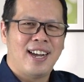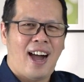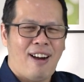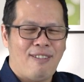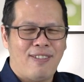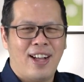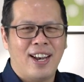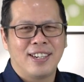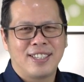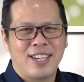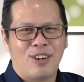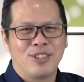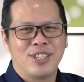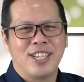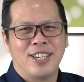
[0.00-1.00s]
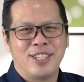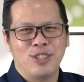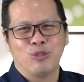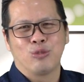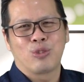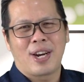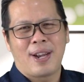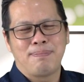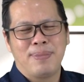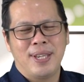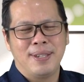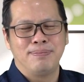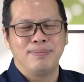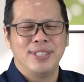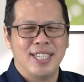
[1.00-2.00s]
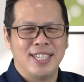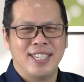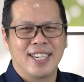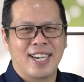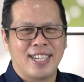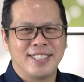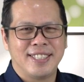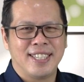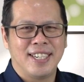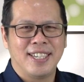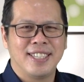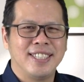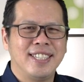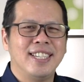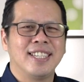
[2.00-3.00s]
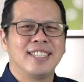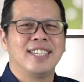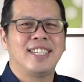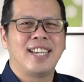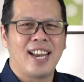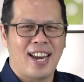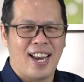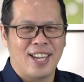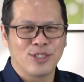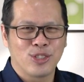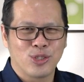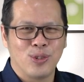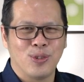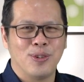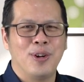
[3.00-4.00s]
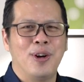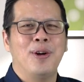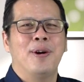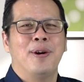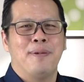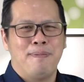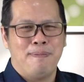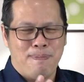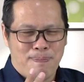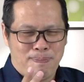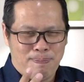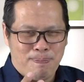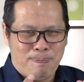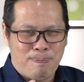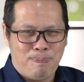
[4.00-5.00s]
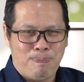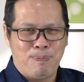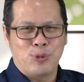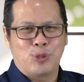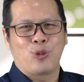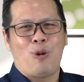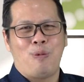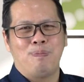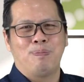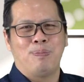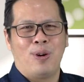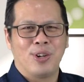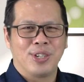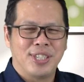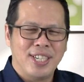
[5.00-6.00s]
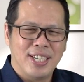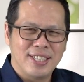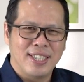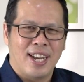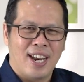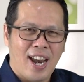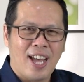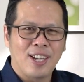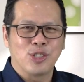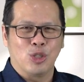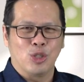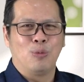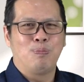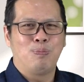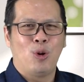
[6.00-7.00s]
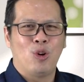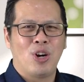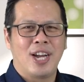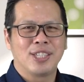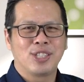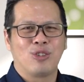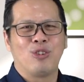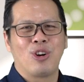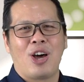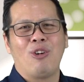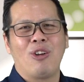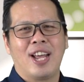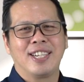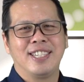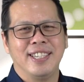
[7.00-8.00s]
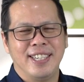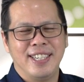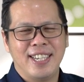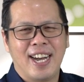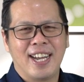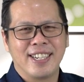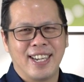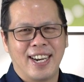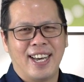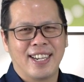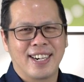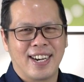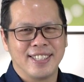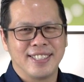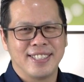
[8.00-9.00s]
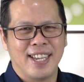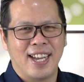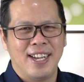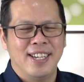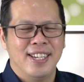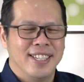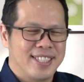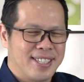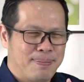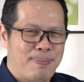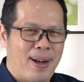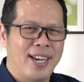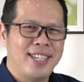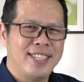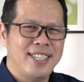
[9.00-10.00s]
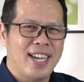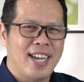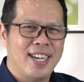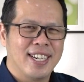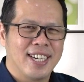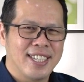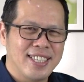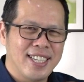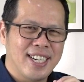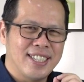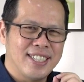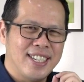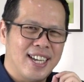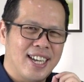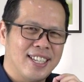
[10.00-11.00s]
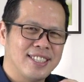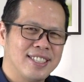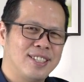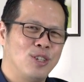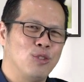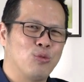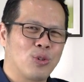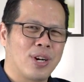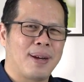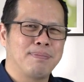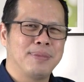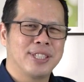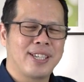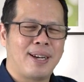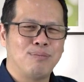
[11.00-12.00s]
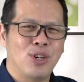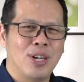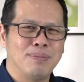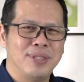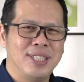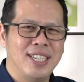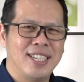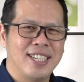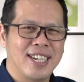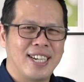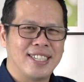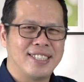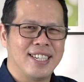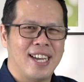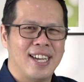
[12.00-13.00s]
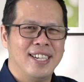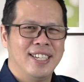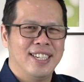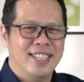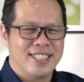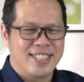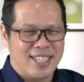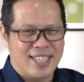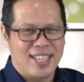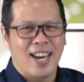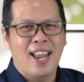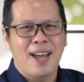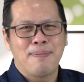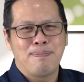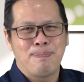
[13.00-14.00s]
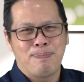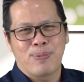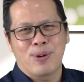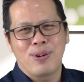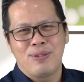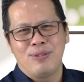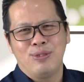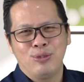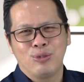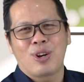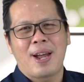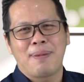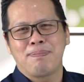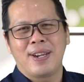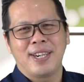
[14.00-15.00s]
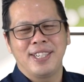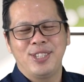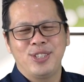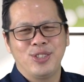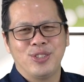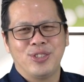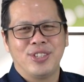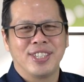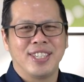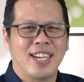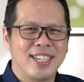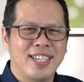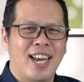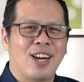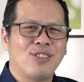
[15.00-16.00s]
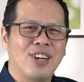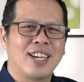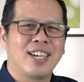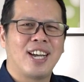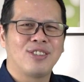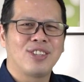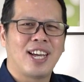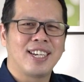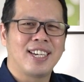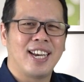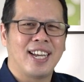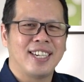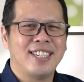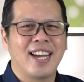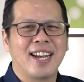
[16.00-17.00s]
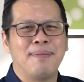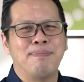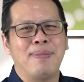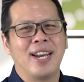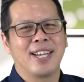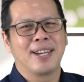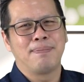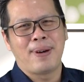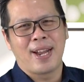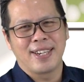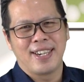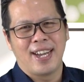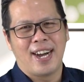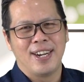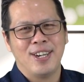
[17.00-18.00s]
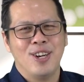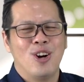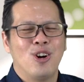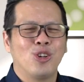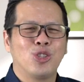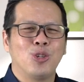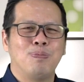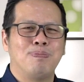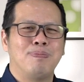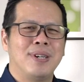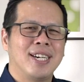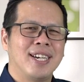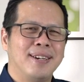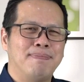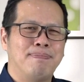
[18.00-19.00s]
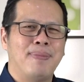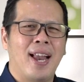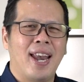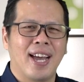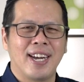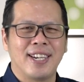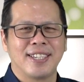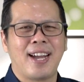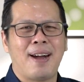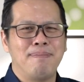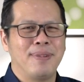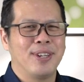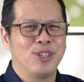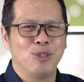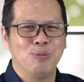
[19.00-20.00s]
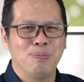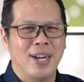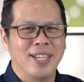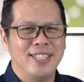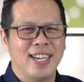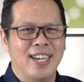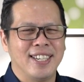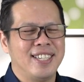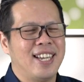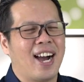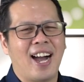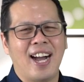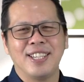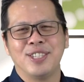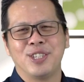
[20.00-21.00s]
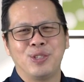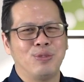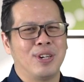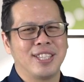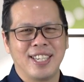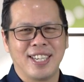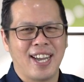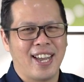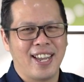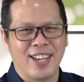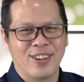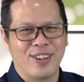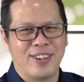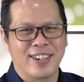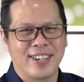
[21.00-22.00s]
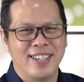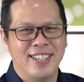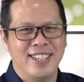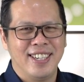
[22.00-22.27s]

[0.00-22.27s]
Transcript: awal Daud dia diurapi menjadi raja. Dia tidak langsung sombong, dia tidak langsung pongah seolah-olah dirinya adalah raja. Sebaliknya, ketika dia diurapi Samuel menjadi raja, setelah pengurapan itu yang dilakukan Daud adalah dia kembali ke padang untuk menggembalakan kambing dombanya yang hanya dua tiga ekor